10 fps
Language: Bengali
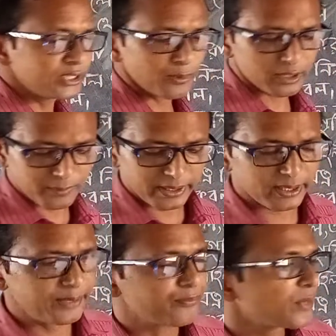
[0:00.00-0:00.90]
জীবন মানে
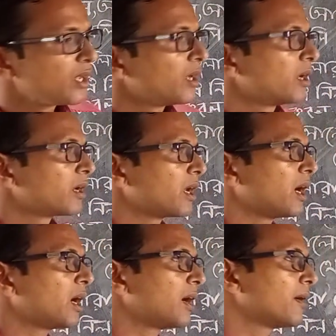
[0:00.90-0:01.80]
কি না
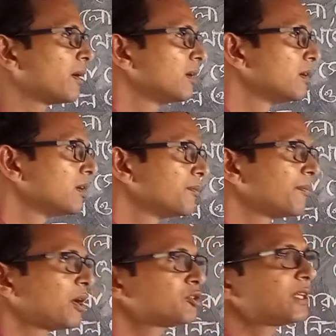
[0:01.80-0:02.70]

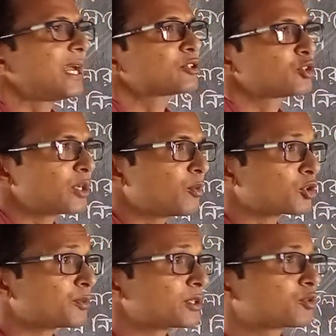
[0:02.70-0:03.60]
মানুষের একসঙ্গে
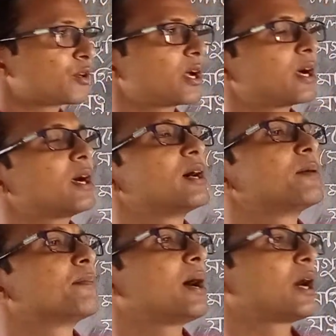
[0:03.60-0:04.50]
বসবাস করা
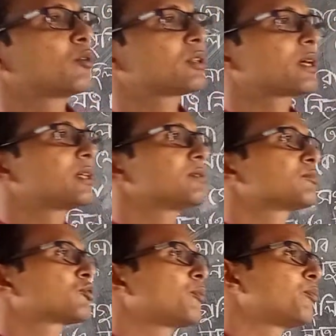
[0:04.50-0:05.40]
বা আরও তাকে
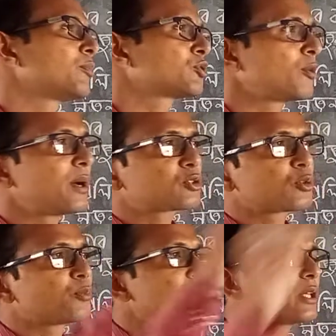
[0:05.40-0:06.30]
সমাজ
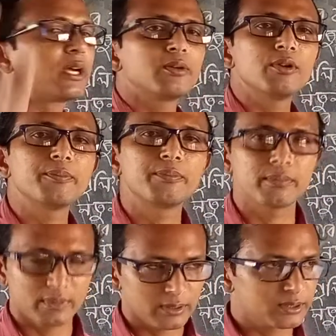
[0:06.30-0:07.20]
সভ্যতা এগুলো
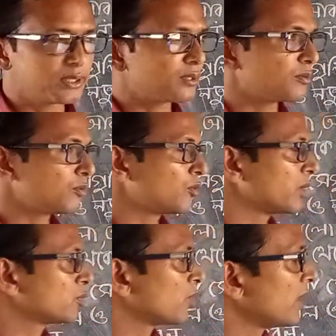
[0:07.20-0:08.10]
যে
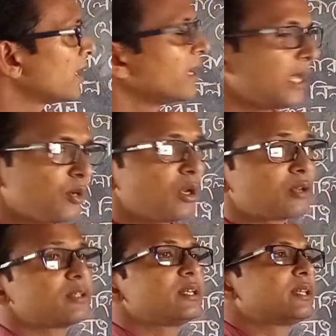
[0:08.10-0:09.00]
গড়ে তোলা এগুলো
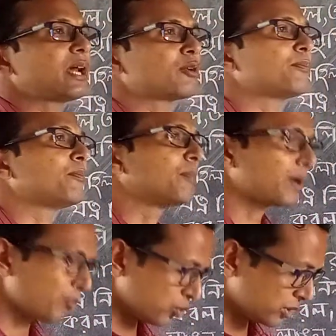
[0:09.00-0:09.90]
আরও ধীরে ধীরে আরও
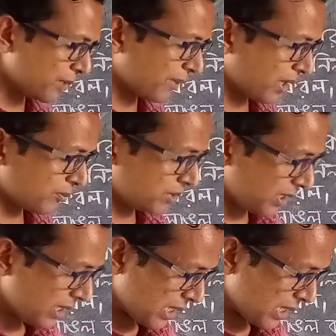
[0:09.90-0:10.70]
মানে বুঝতে পারলাম যে